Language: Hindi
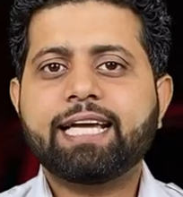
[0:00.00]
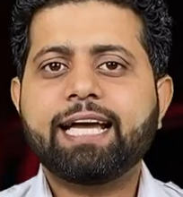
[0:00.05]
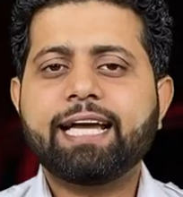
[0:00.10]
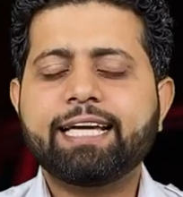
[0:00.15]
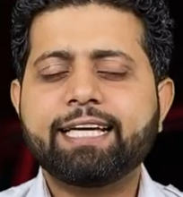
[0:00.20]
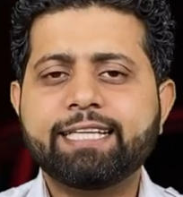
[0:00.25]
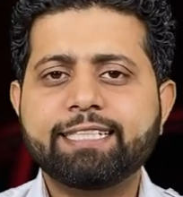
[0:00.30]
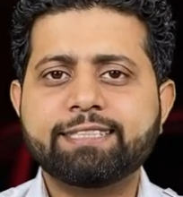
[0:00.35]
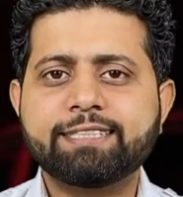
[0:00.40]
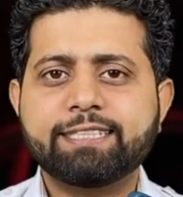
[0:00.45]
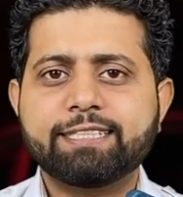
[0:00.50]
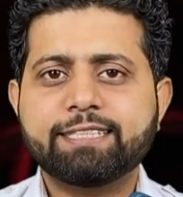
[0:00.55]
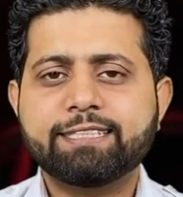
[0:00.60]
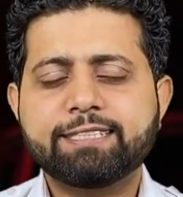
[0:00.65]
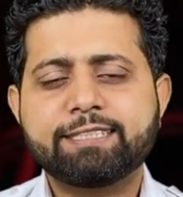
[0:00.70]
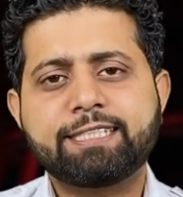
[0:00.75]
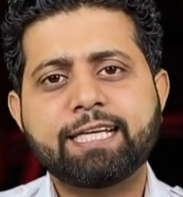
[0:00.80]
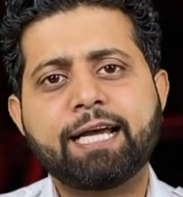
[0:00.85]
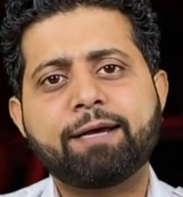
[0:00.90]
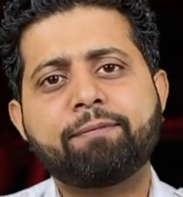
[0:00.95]
जय हिंद
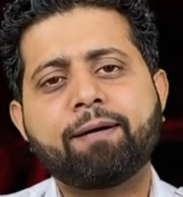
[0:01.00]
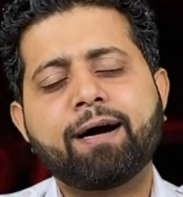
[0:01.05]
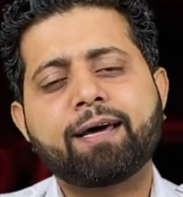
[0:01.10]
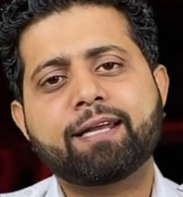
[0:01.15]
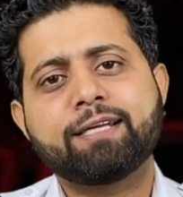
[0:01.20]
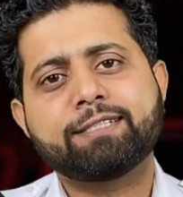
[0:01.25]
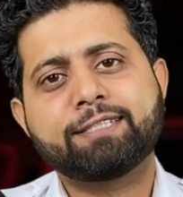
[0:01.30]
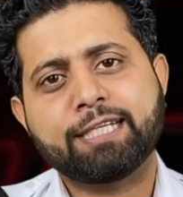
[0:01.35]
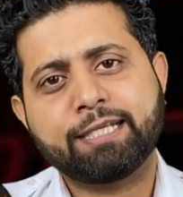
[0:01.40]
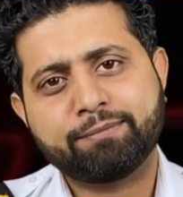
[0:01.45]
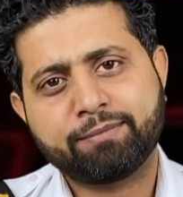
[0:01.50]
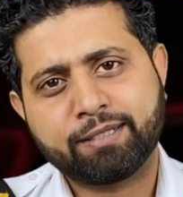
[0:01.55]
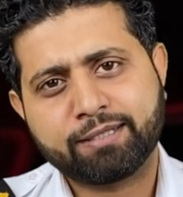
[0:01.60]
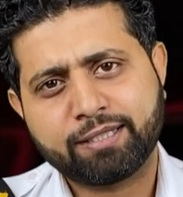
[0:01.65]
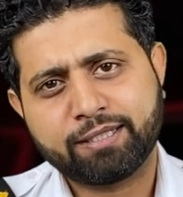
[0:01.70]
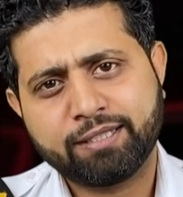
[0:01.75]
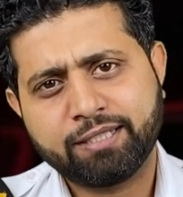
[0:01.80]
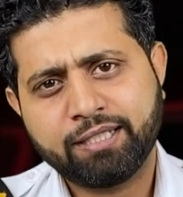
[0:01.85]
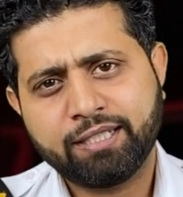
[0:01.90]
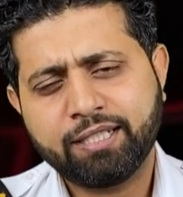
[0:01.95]
जय भारत जय
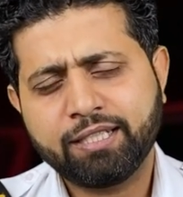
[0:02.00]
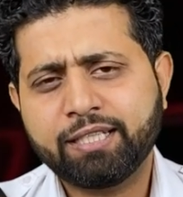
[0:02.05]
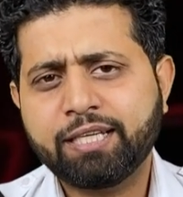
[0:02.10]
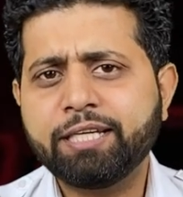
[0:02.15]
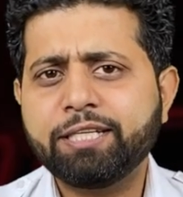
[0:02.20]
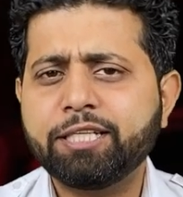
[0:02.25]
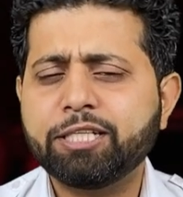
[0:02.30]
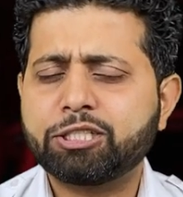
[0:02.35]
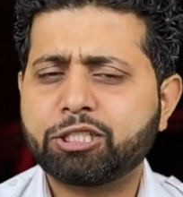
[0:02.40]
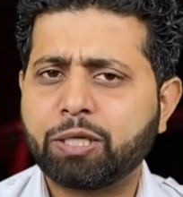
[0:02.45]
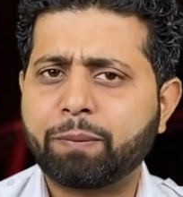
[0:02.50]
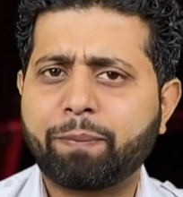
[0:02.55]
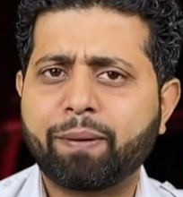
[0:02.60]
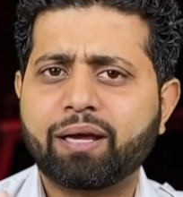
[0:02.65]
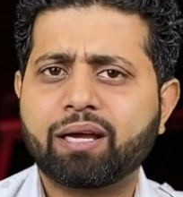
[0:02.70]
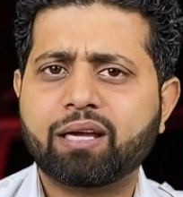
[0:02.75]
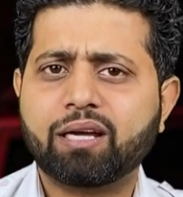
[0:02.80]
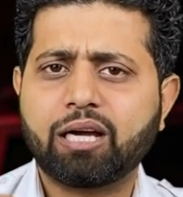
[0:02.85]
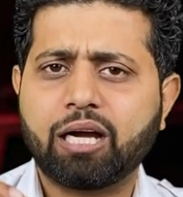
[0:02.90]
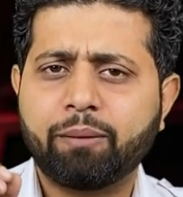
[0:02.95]
माता दी डीजी
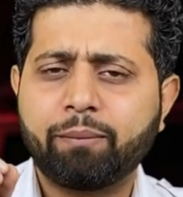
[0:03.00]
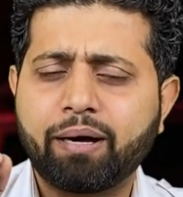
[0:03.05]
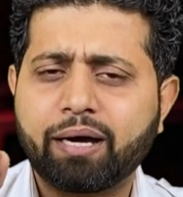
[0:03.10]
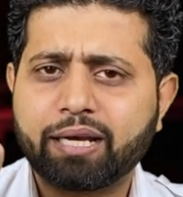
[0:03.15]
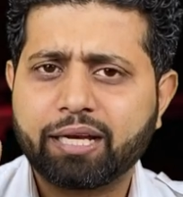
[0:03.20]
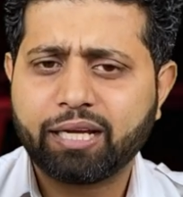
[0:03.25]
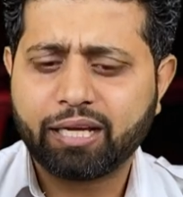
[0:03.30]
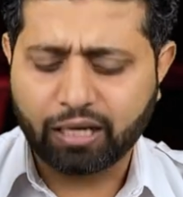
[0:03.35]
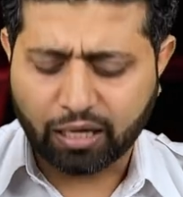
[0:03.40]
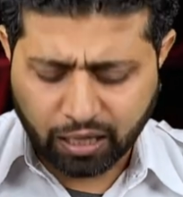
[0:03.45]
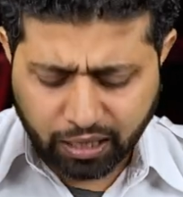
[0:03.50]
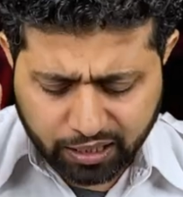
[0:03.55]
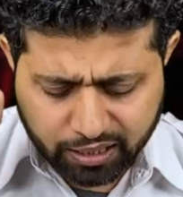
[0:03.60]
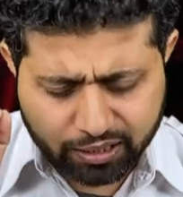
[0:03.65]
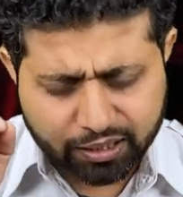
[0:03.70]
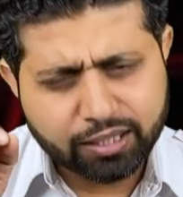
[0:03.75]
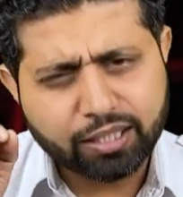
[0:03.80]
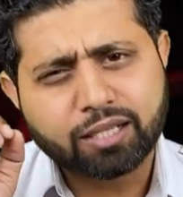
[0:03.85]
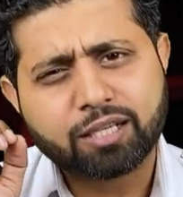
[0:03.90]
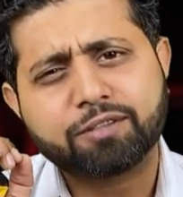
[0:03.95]
शिपिंग हमारी हर
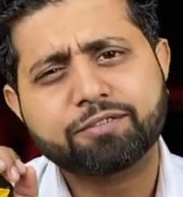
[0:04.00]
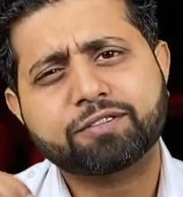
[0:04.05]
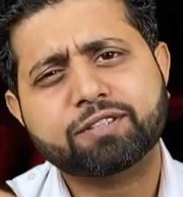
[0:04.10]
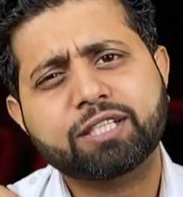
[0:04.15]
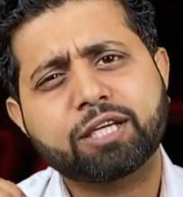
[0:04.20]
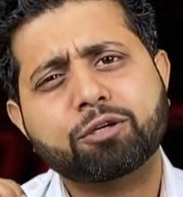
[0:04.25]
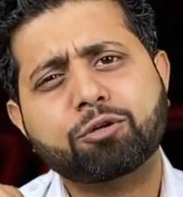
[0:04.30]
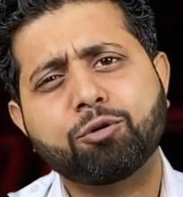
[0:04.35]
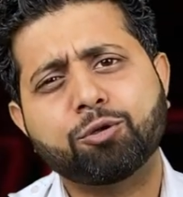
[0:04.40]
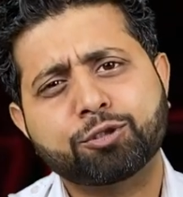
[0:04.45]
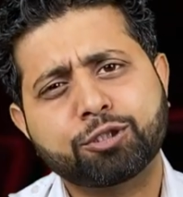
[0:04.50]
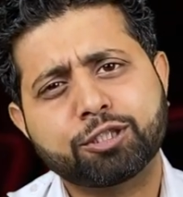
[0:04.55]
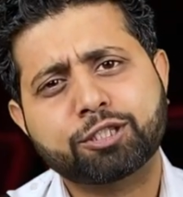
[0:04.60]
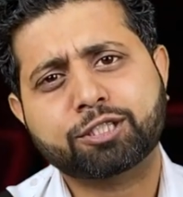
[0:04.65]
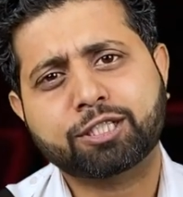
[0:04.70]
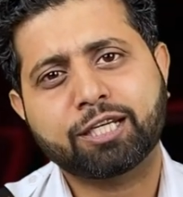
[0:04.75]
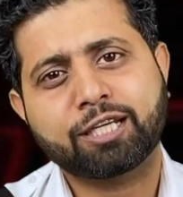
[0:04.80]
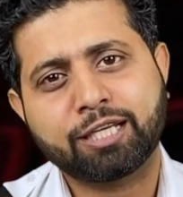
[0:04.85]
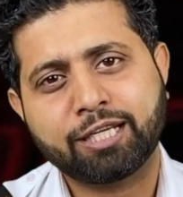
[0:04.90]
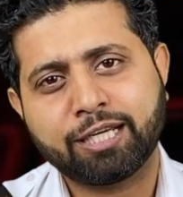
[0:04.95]
तरफ से कोशिश
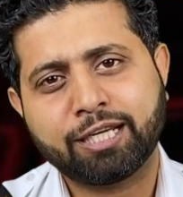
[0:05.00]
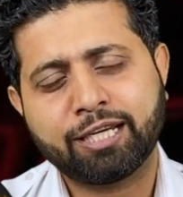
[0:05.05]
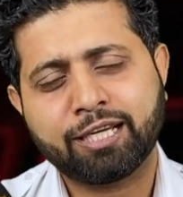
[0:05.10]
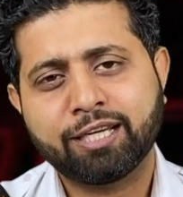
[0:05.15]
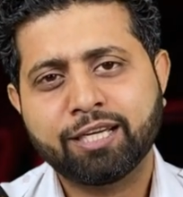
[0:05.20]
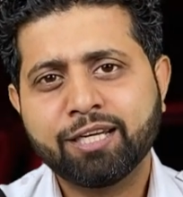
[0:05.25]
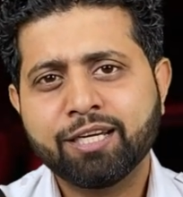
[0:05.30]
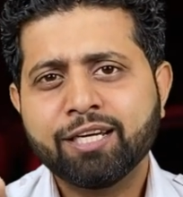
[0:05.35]
कर रही है